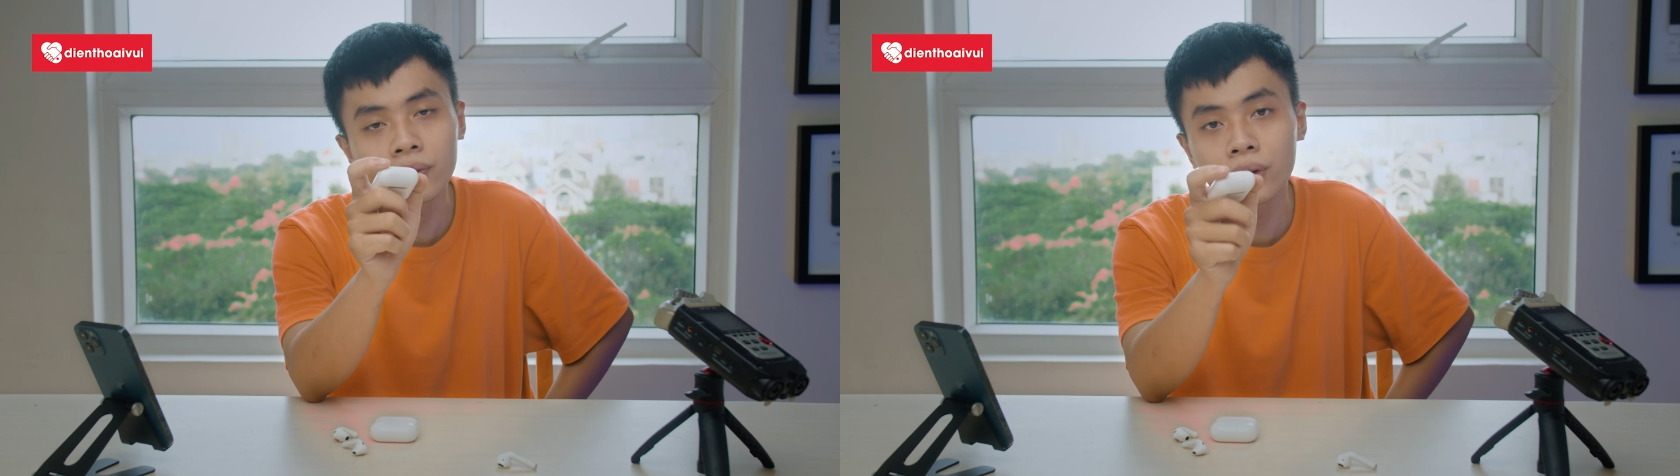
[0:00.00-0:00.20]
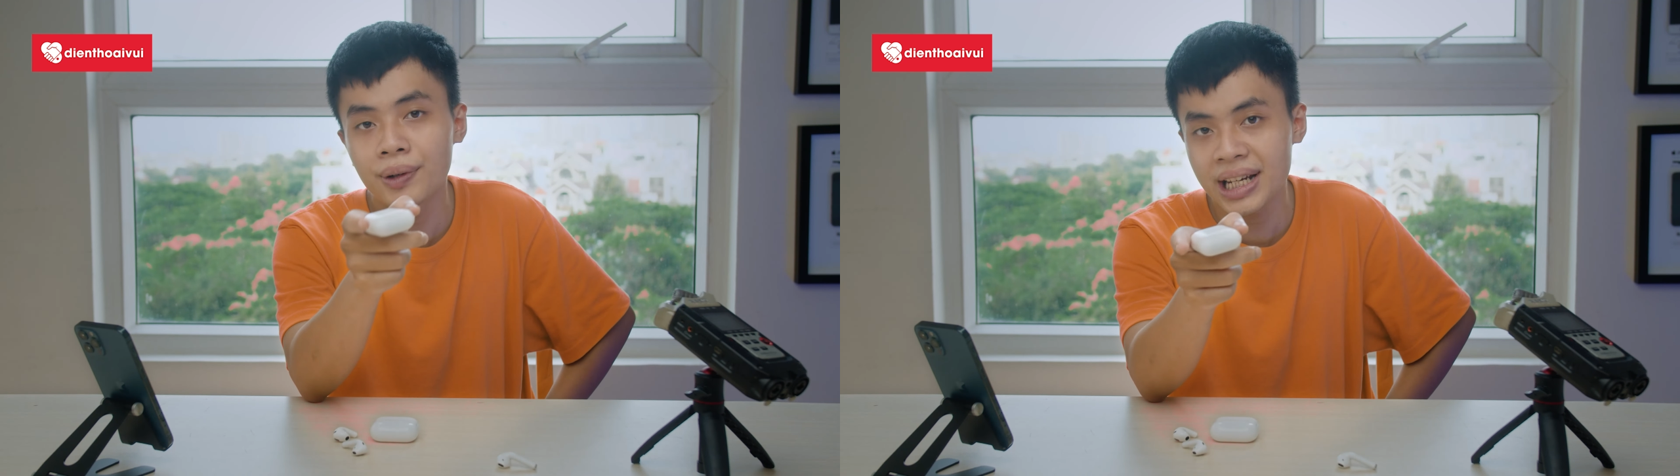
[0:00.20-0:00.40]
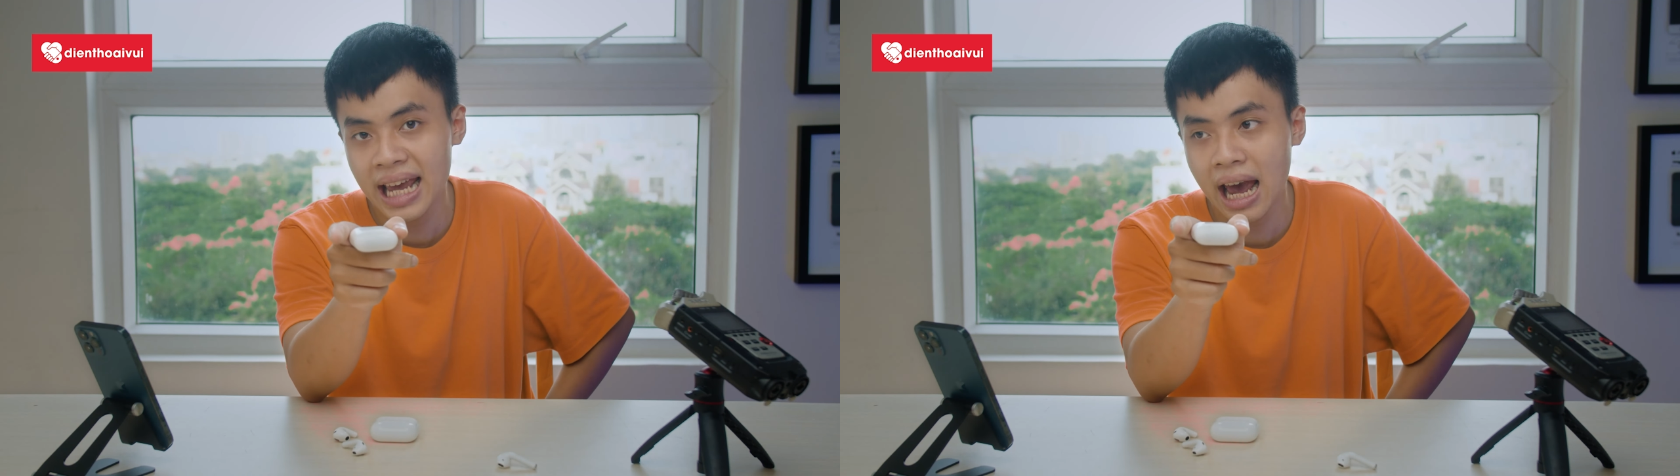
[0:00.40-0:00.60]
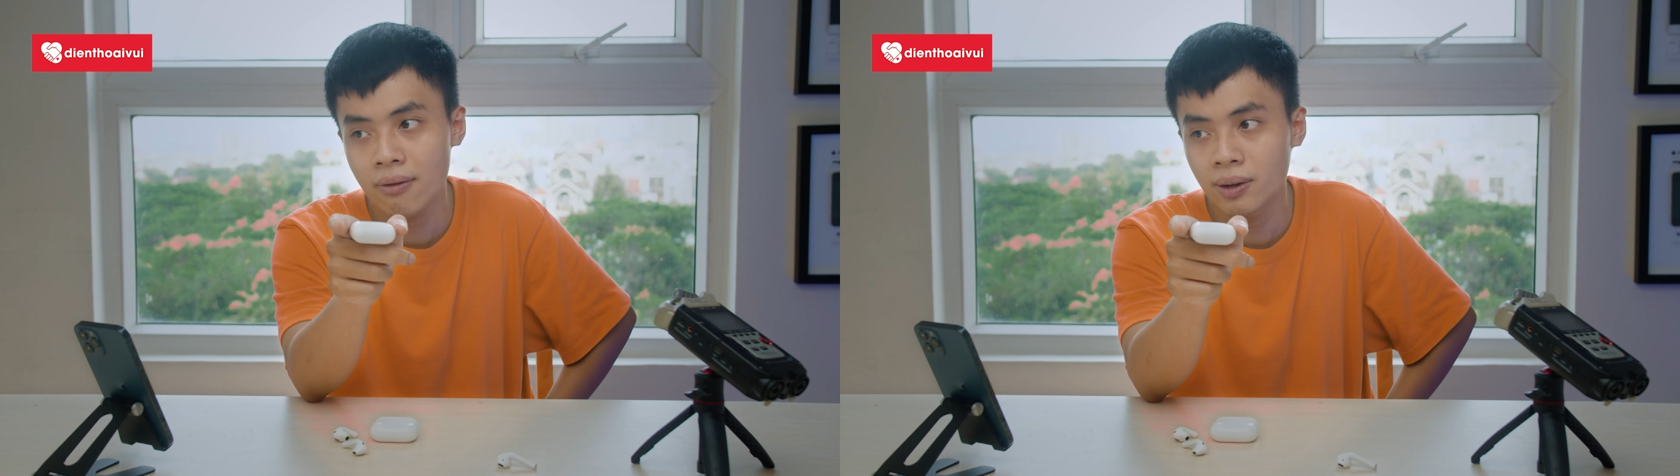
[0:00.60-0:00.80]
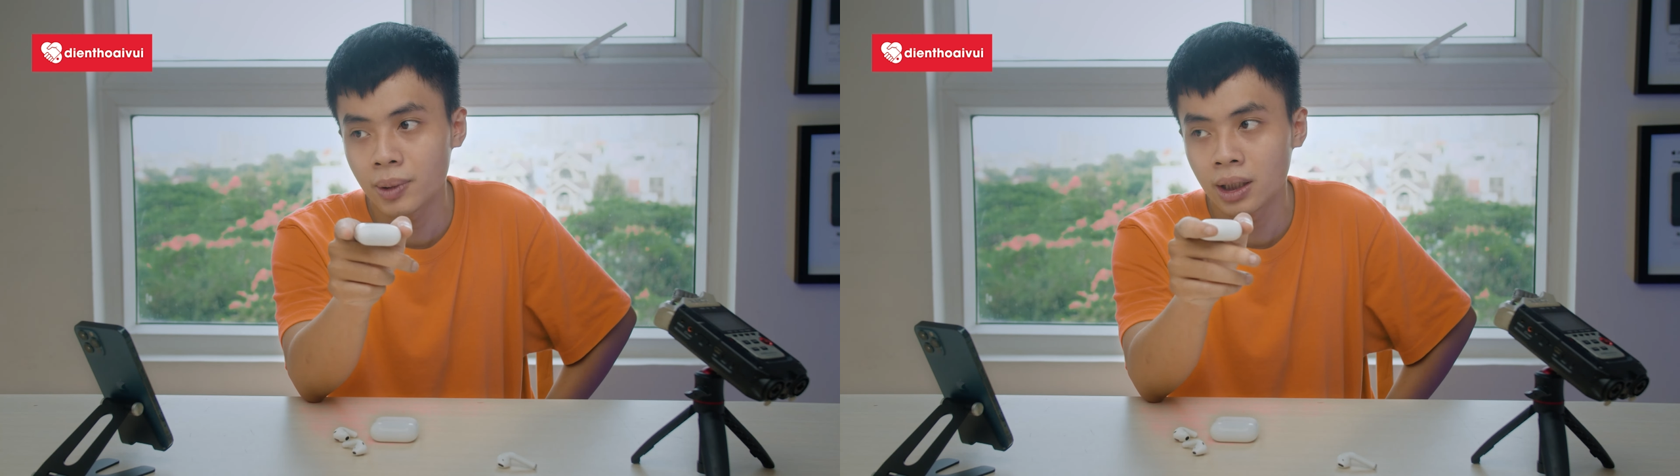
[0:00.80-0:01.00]
vừa về nhà
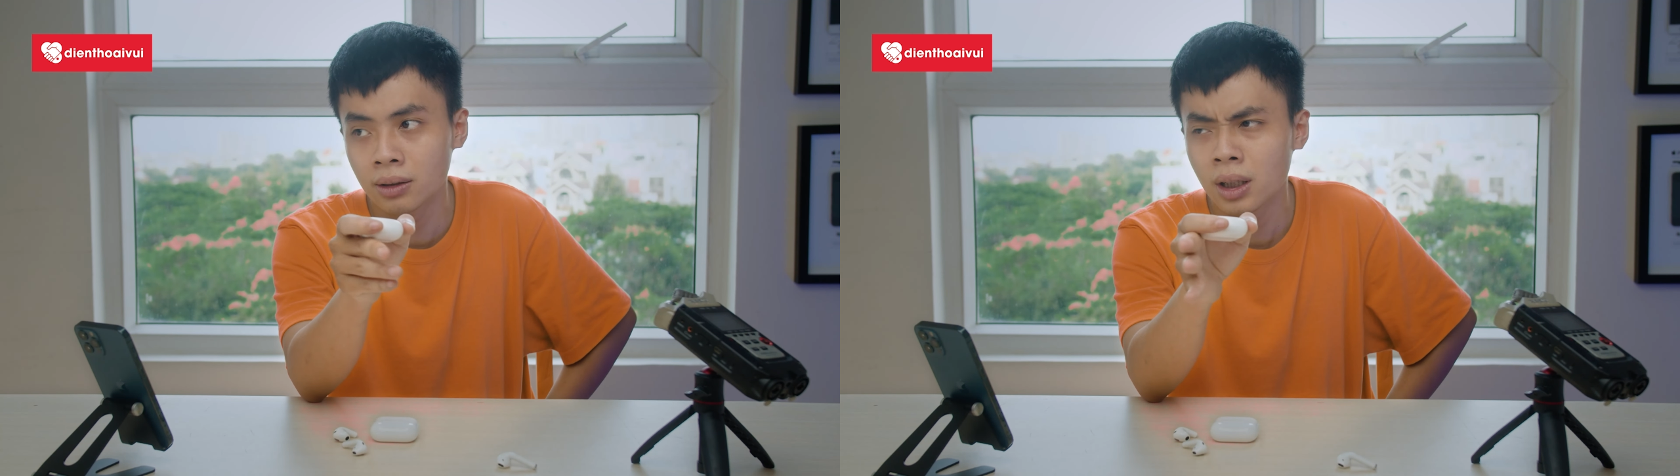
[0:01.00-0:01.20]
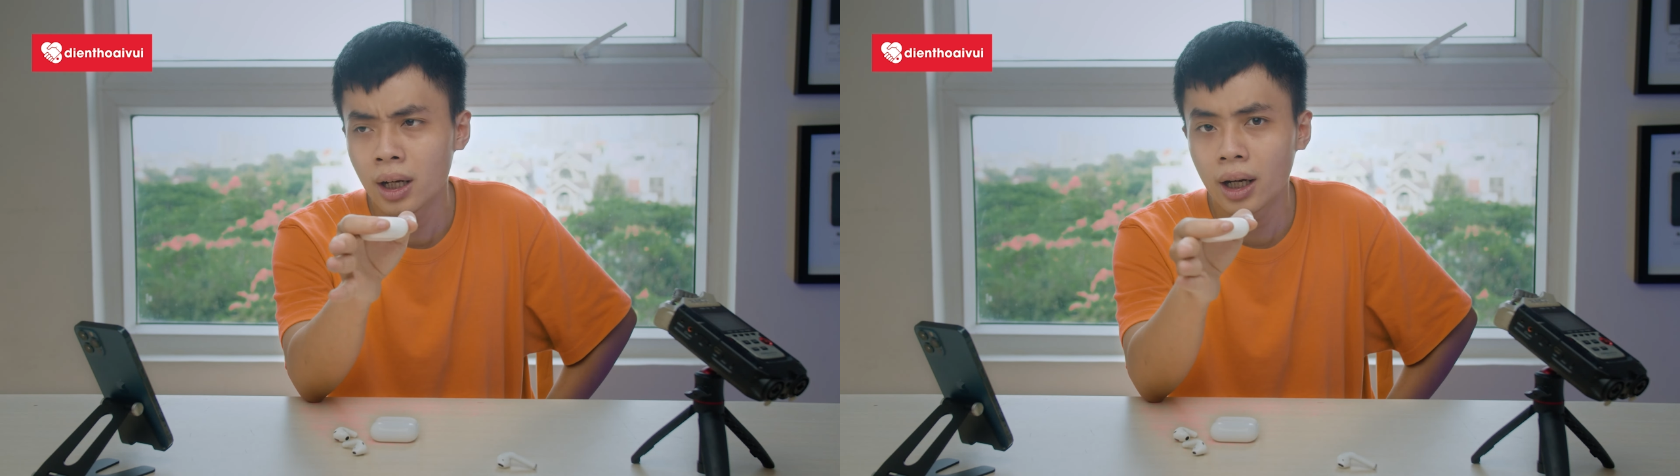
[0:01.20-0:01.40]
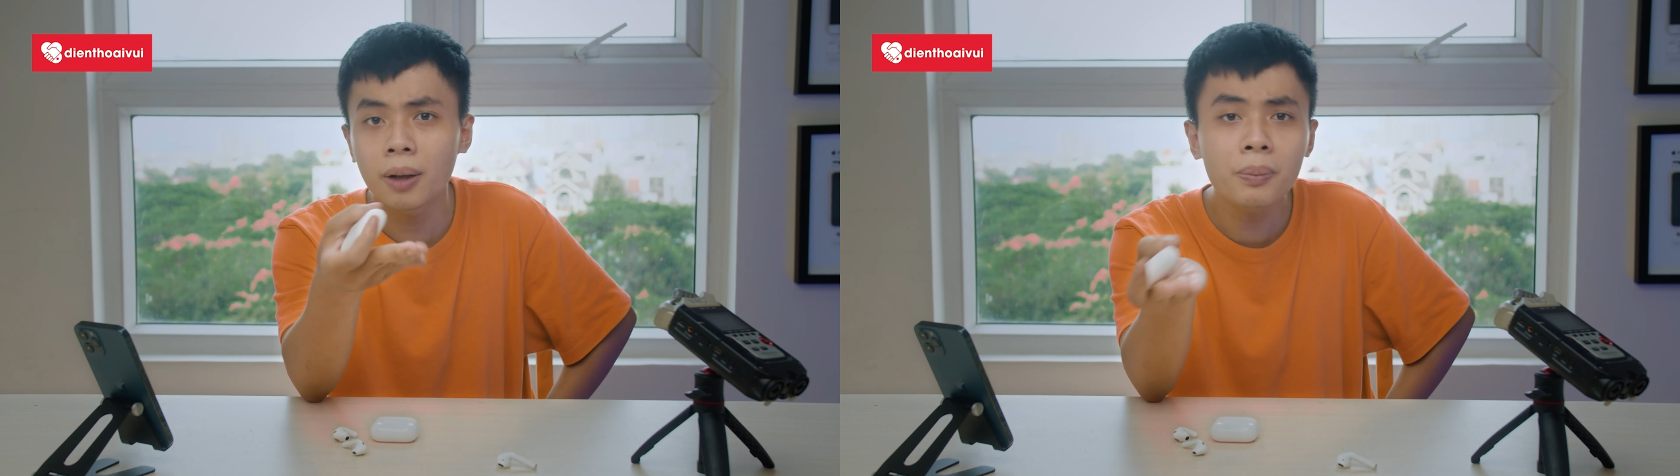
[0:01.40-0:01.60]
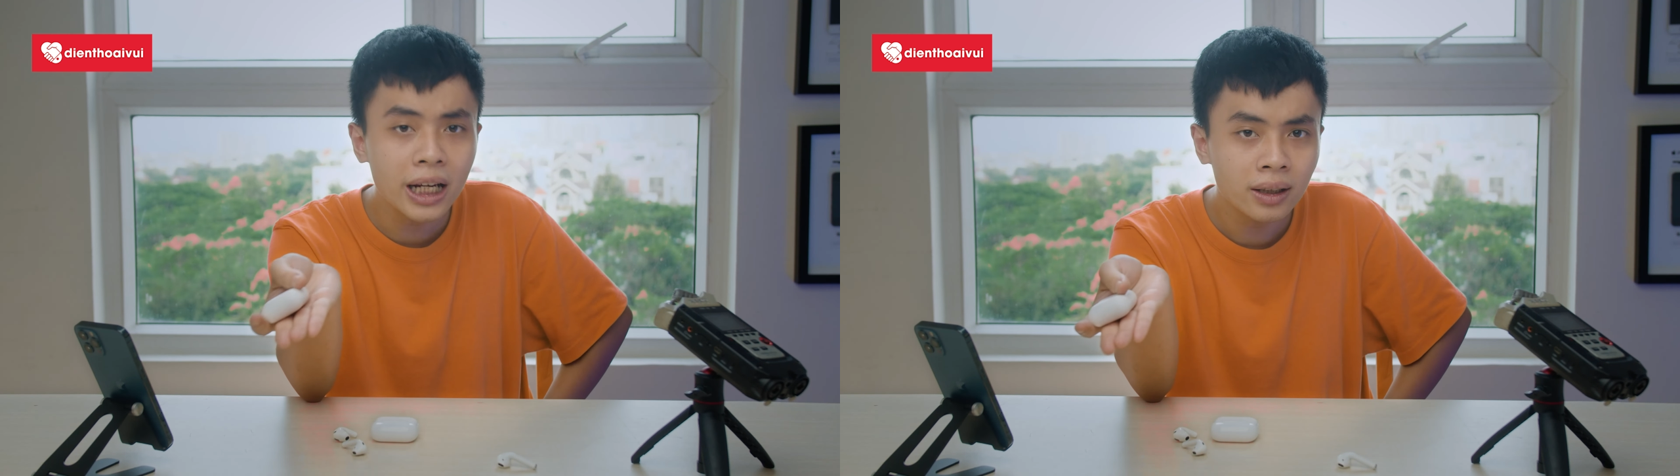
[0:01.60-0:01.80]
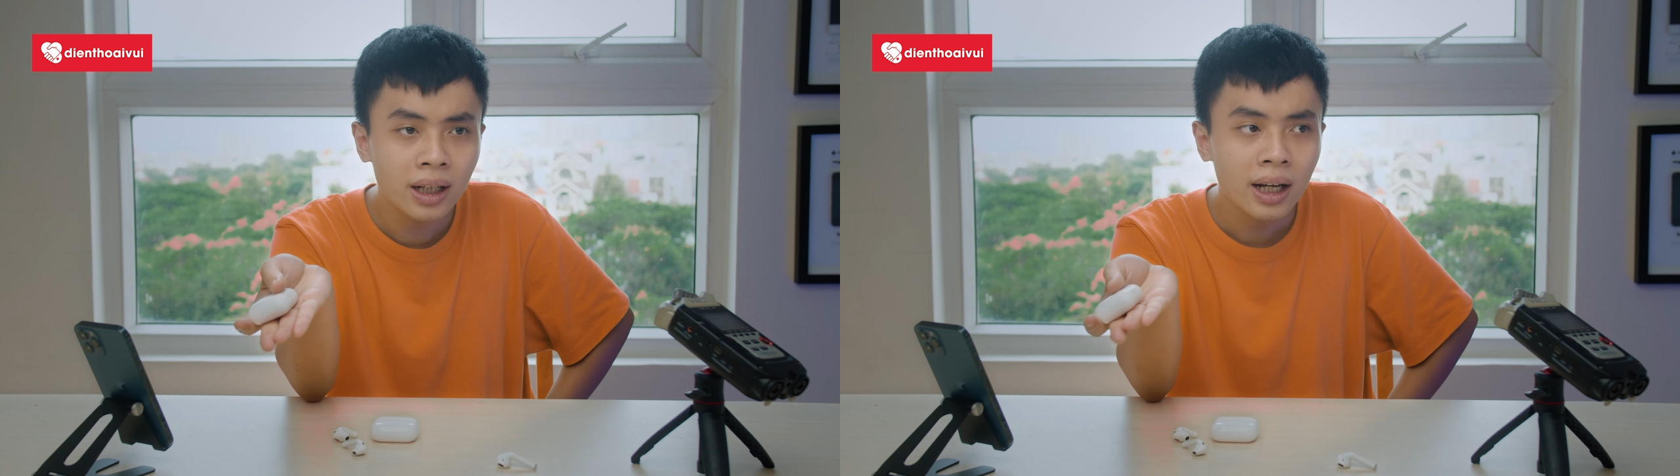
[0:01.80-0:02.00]
và mình hết pin